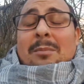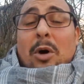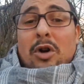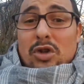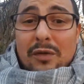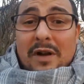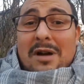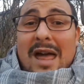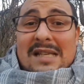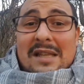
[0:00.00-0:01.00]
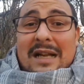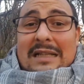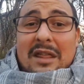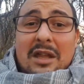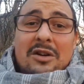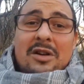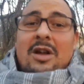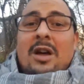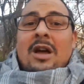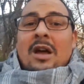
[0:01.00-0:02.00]
por no sufrir una deshidratación,
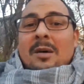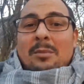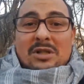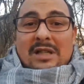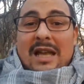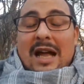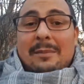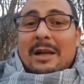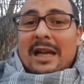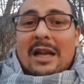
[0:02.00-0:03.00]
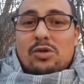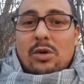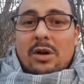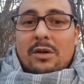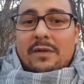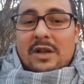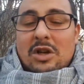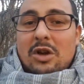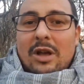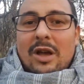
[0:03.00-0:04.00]
pues tenían que meterle suero
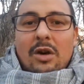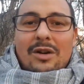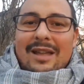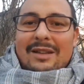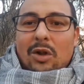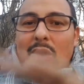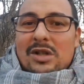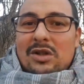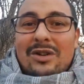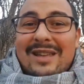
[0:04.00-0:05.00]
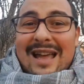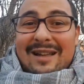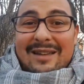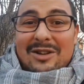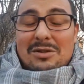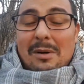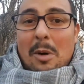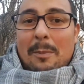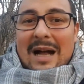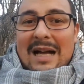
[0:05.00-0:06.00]
fisiológico y todo esto y, nos
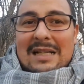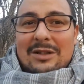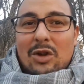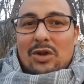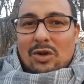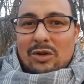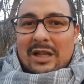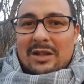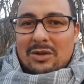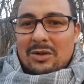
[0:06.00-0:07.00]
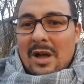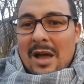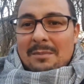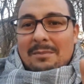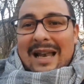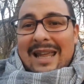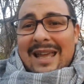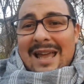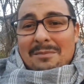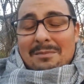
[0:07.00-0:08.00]
íbamos para casa todos contentos, ¿vale?
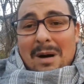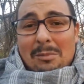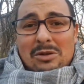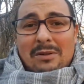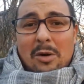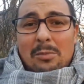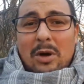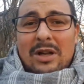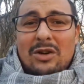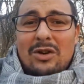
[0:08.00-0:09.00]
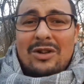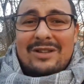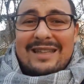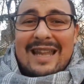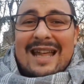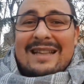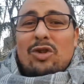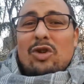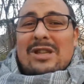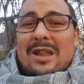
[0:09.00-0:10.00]
Vamos a hablar un poquito de la
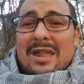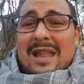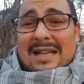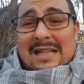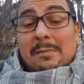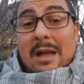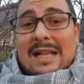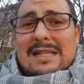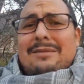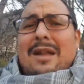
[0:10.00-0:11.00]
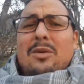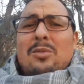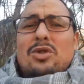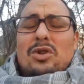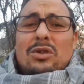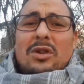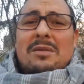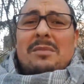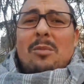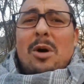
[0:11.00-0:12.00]
toxicidad, que se me cansa el brazo mucho,
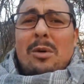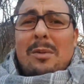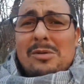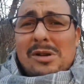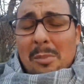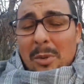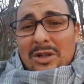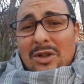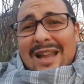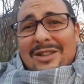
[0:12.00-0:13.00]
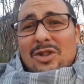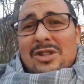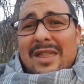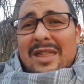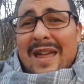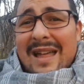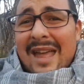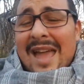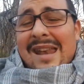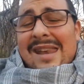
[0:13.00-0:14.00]
entonces me muevo. Vamos a hablar un poquito de la toxicidad
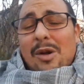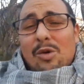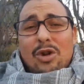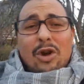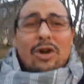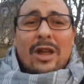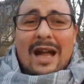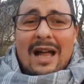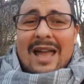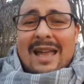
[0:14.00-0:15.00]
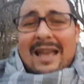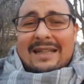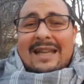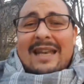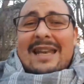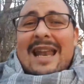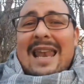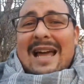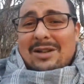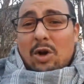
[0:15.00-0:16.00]
neurológica que tienen
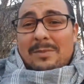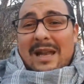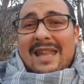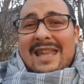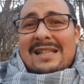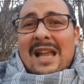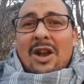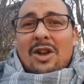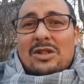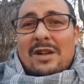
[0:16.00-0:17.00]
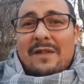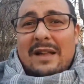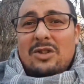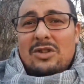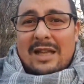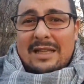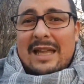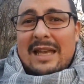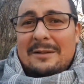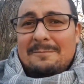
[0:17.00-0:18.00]
las colmenillas, los efectos que
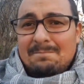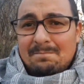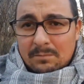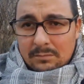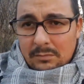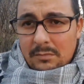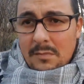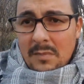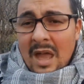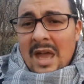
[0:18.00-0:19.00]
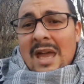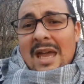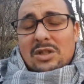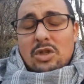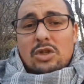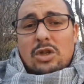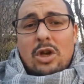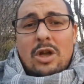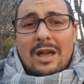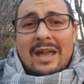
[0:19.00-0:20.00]
tienen. Estos
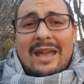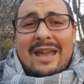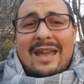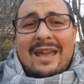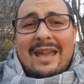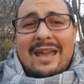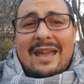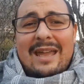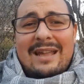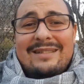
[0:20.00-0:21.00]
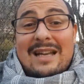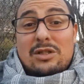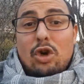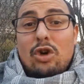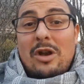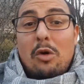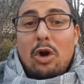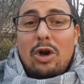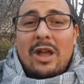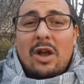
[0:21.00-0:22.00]
eh, trastornos
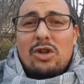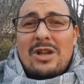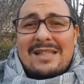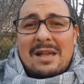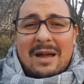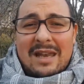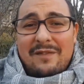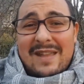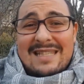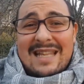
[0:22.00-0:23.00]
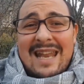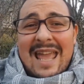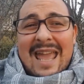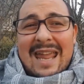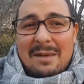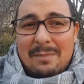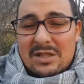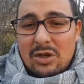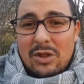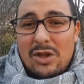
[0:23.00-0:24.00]
neurológicos se manifiestan en
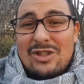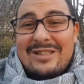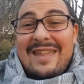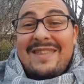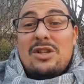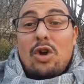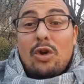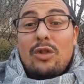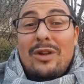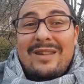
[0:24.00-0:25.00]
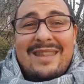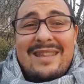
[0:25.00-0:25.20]
episodios de discord...